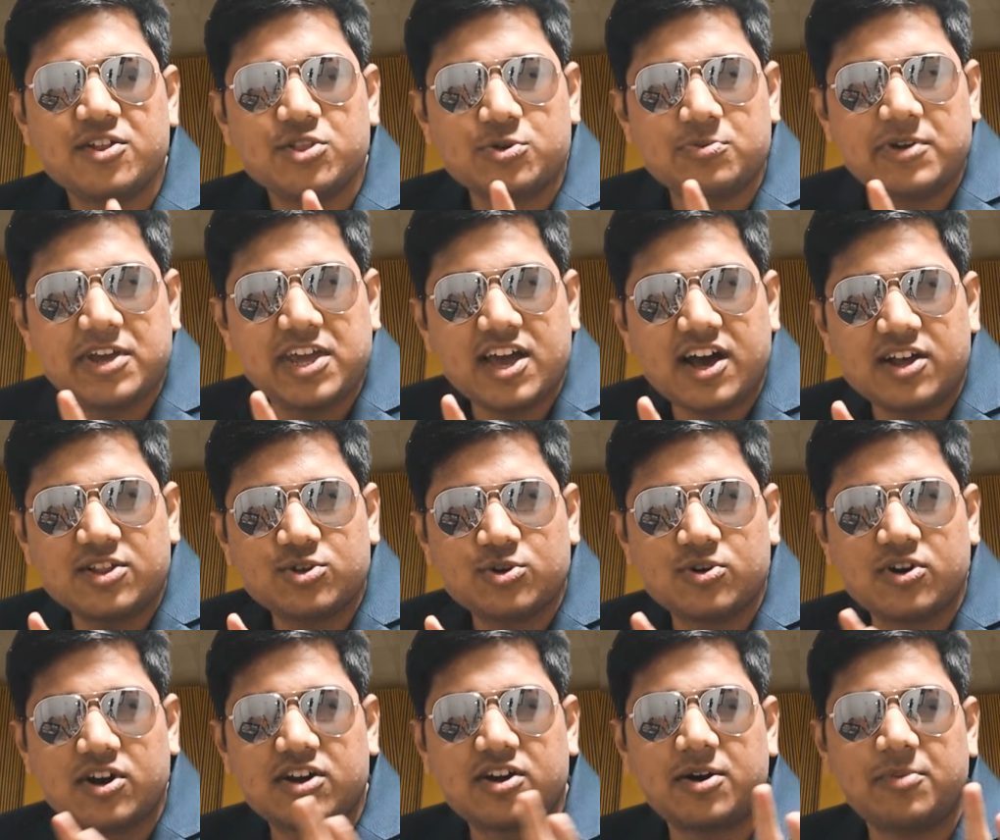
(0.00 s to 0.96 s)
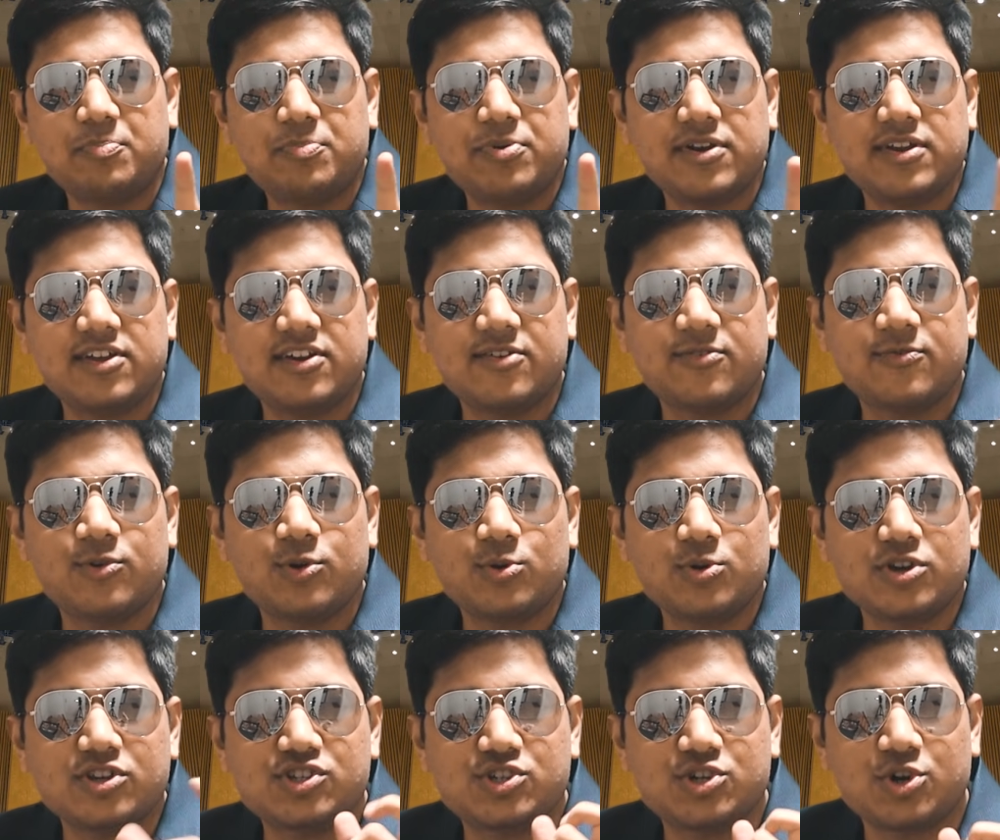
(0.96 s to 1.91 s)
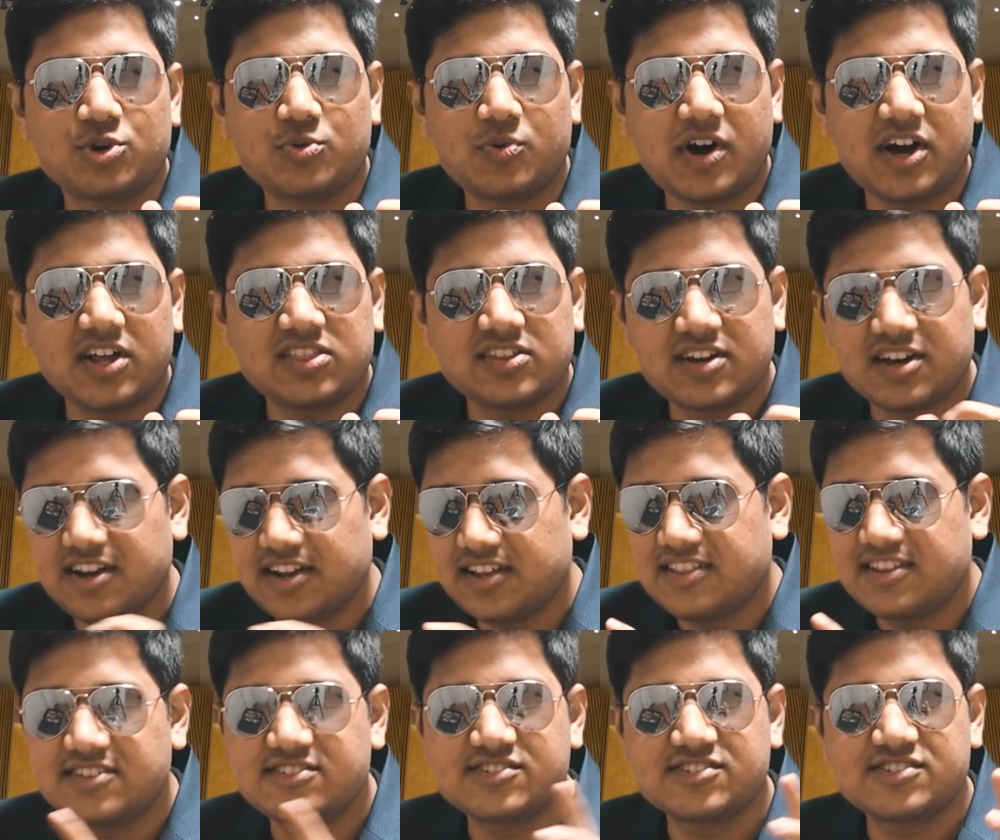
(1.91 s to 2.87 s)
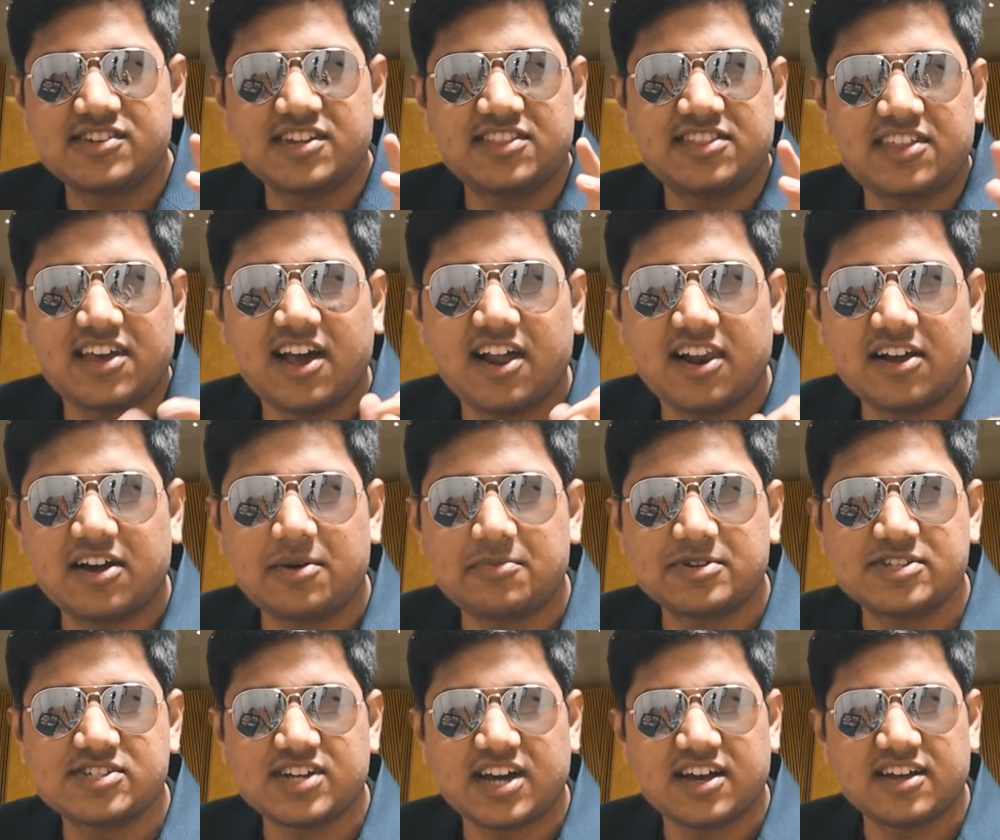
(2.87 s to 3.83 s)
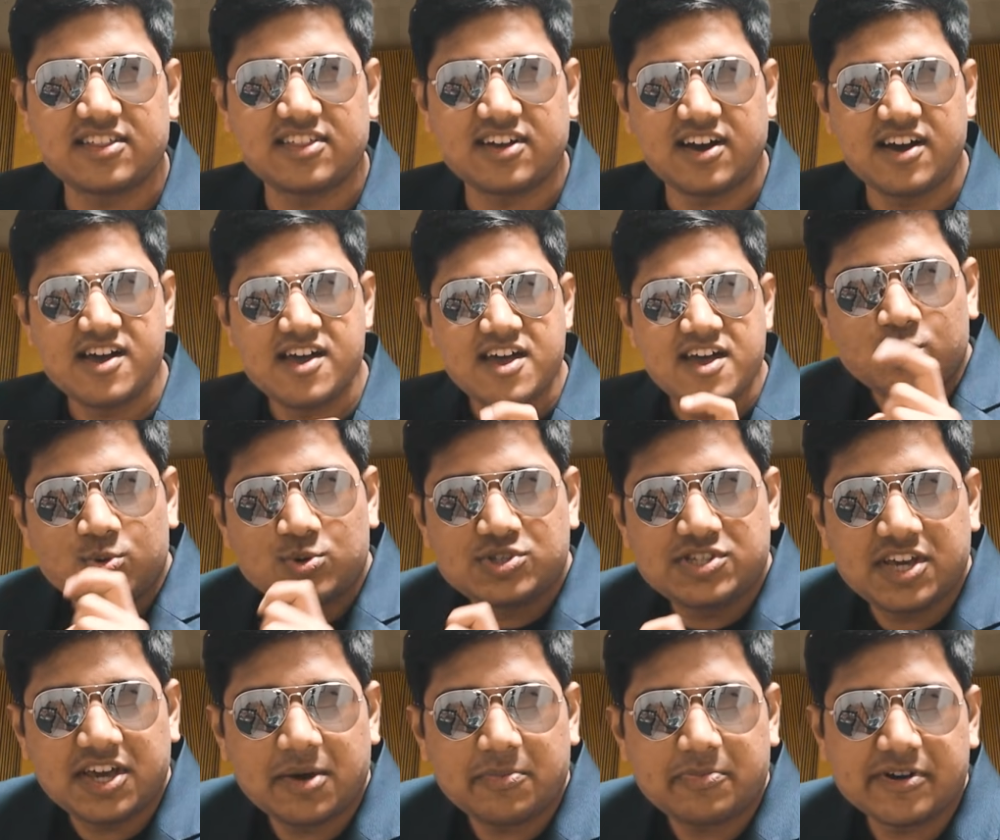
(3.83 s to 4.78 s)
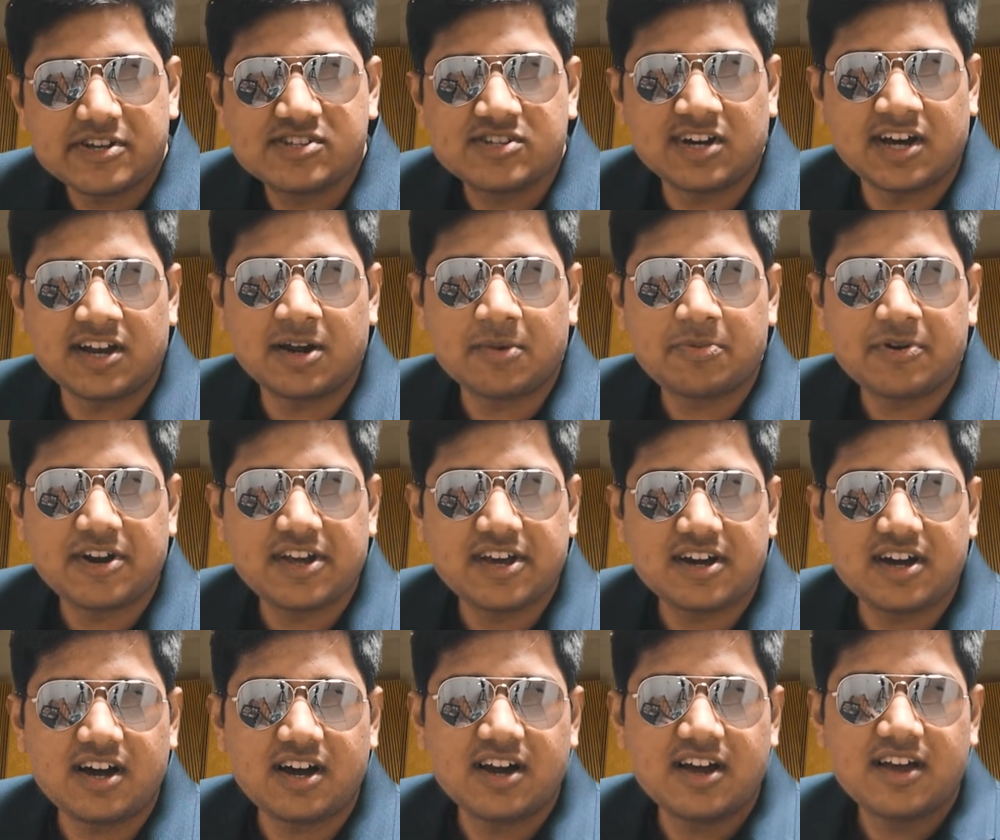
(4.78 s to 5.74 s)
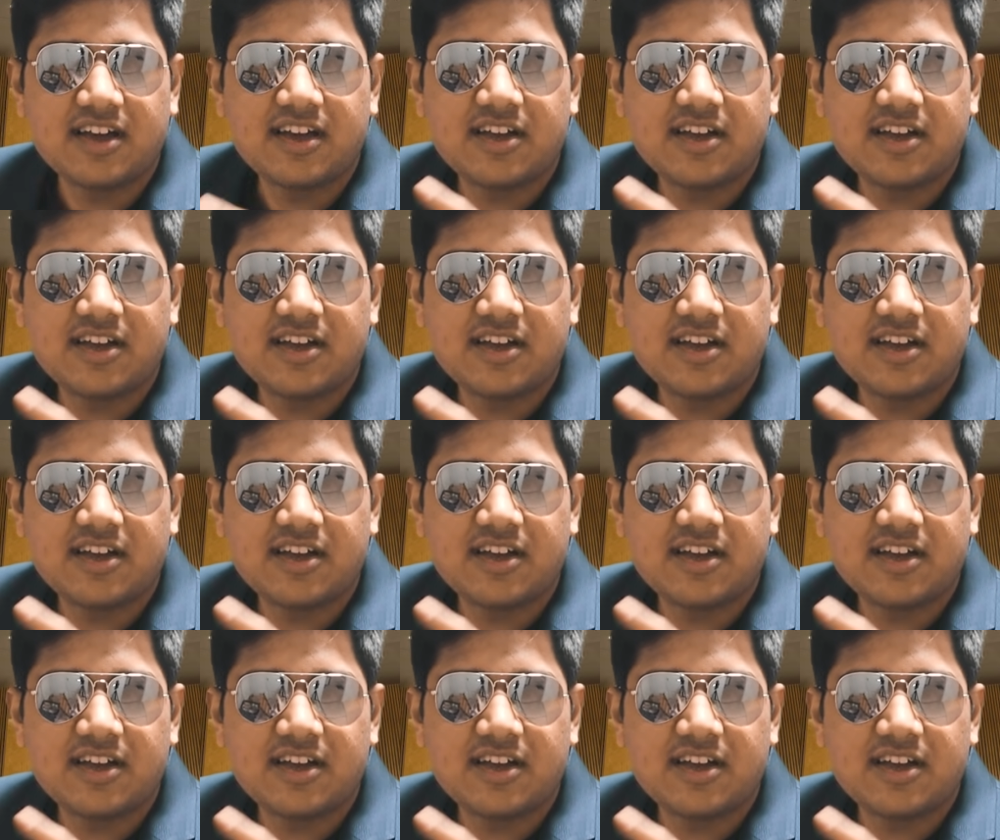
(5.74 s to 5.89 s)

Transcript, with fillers: तुम्हें याद होगा कंपनी रिव्यू की शुरुआत करी थी जिसने तहलका मचाया था उसी के पास जाना पड़ेगा